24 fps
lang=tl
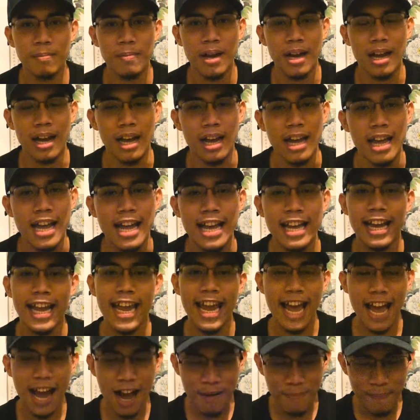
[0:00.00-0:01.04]
ba?
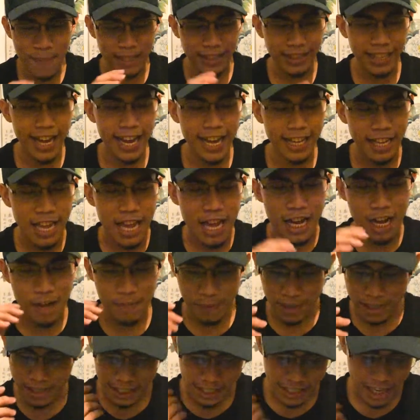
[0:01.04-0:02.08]
Kaya kapatid,
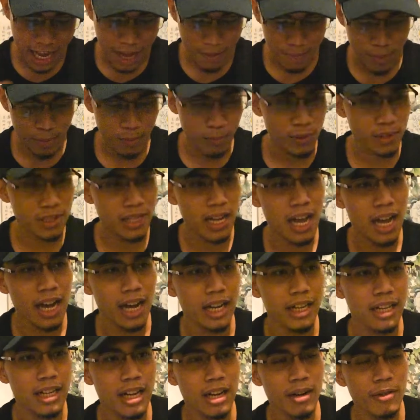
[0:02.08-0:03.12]
kapag sinabi mo sa
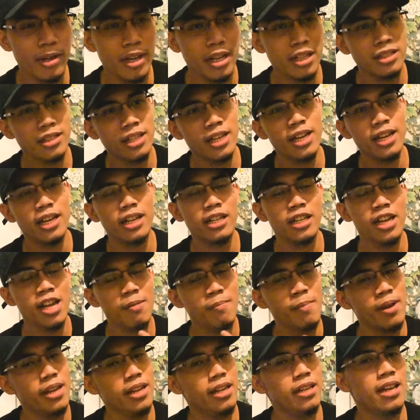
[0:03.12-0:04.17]
akin na, Kuya Che, hindi,
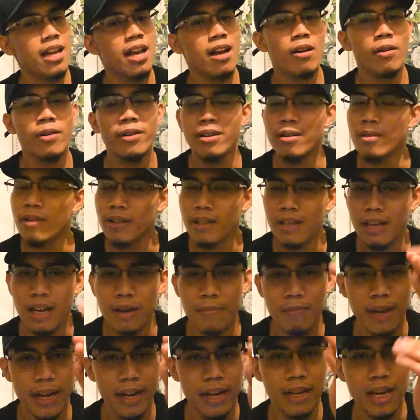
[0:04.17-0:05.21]
mahina ako, nung hindi ka
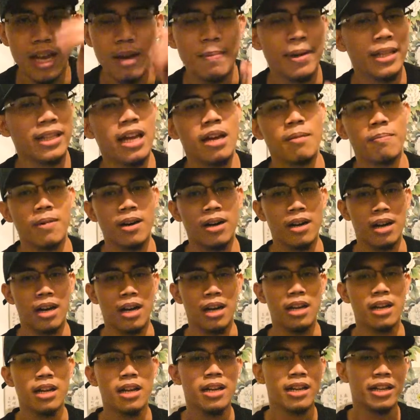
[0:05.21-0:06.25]
mahina, matapang ka.
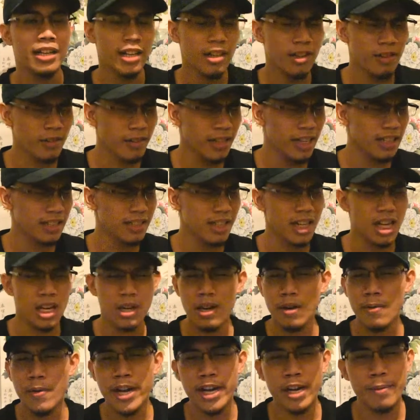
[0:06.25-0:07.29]
No, Kuya Che,
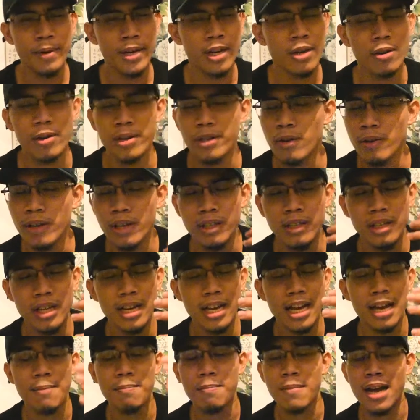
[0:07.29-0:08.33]
kawawa naman ako, nung hindi
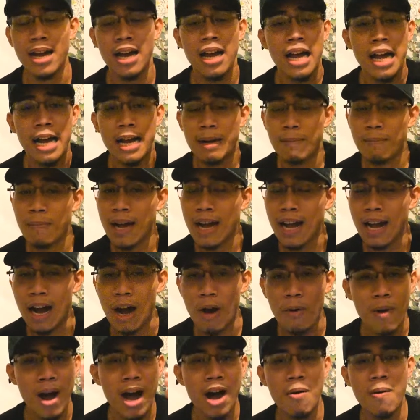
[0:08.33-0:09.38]
ka ma
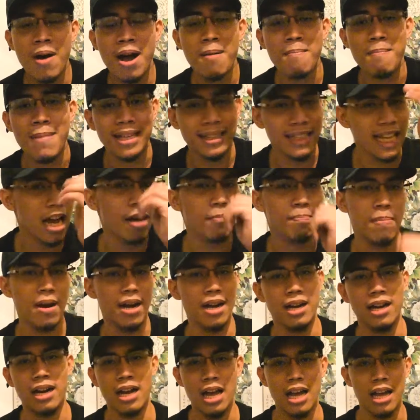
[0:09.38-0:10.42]
makawawa,
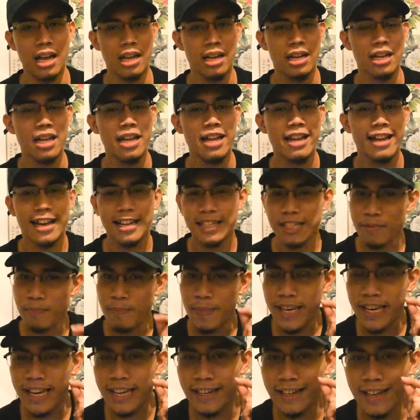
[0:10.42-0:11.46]
matapang ka. Kasi
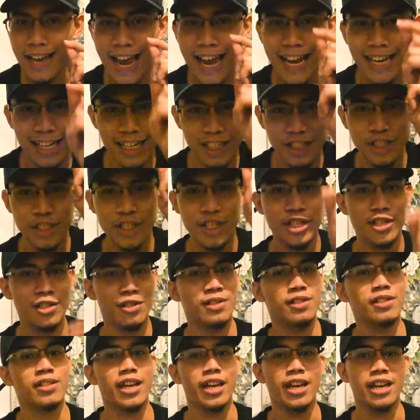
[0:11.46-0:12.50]
binigay ni Jesus
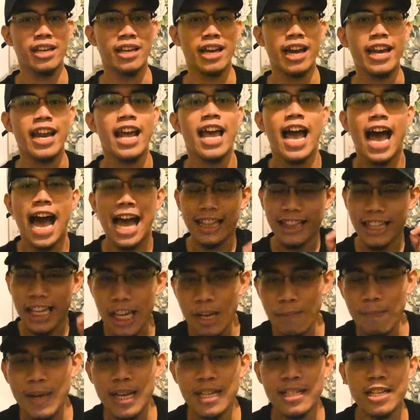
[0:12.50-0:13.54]
sa iyo yan. At
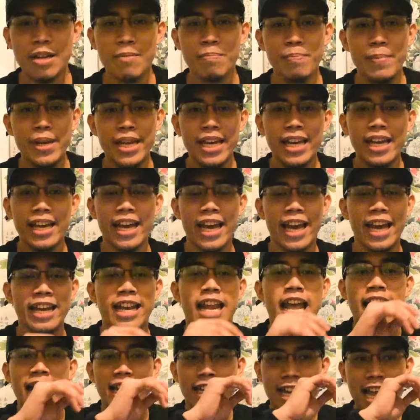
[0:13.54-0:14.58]
ibig
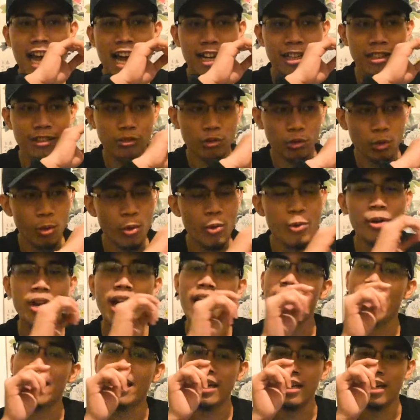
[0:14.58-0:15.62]
sabihin ng
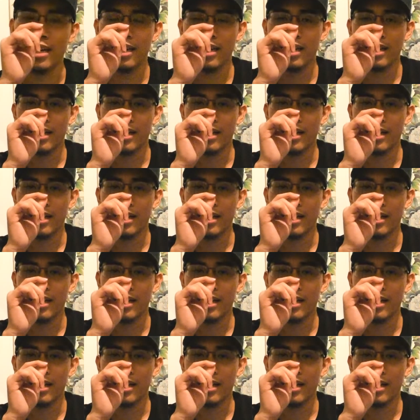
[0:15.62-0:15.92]
tunay